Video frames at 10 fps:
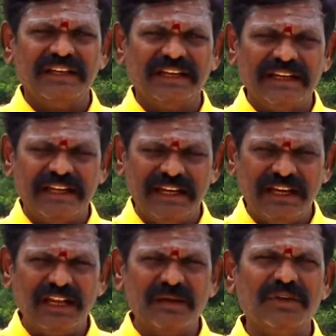இன்றைக்கி
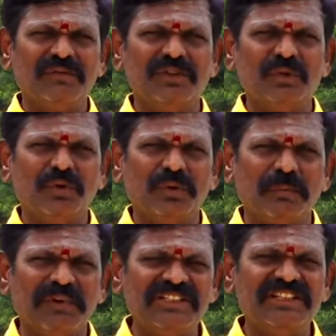எல்லாமே வந்து ஒரு
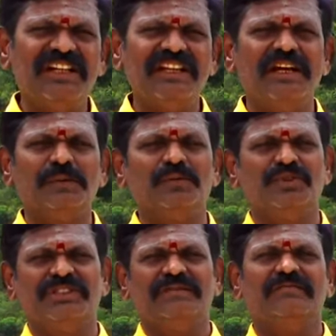மெஷினரி
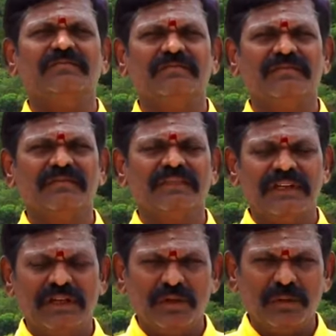ஆகிப்போச்சு
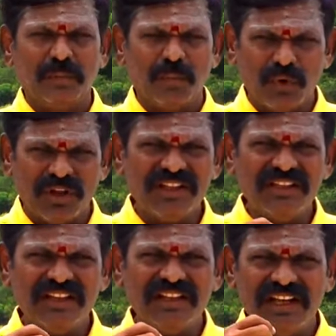
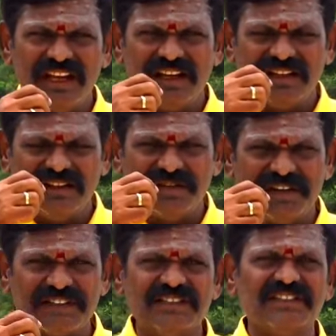பிறந்ததுலேயே இருந்து
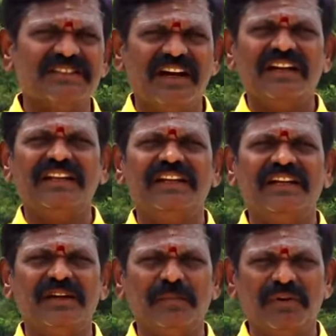ஃபஸ்ட்டில் ஸ்டார்டிங்லேயே
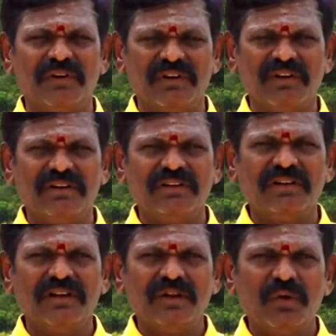என்ன பண்ணுறோம்
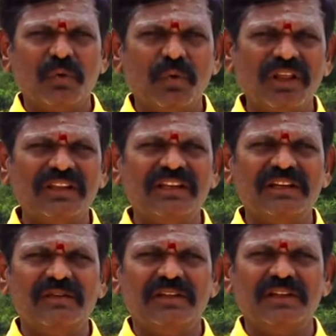
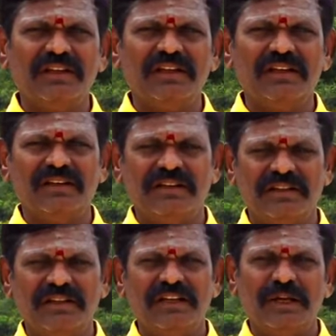குழந்தைங்க வந்து
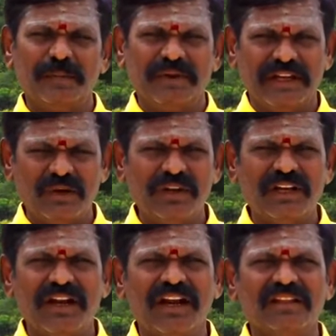இப்போ என்னுடைய
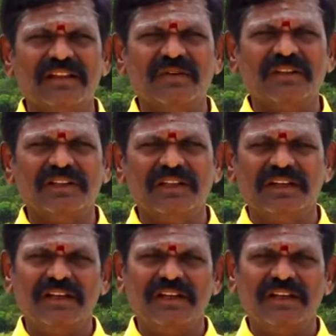காலத்தில் வந்து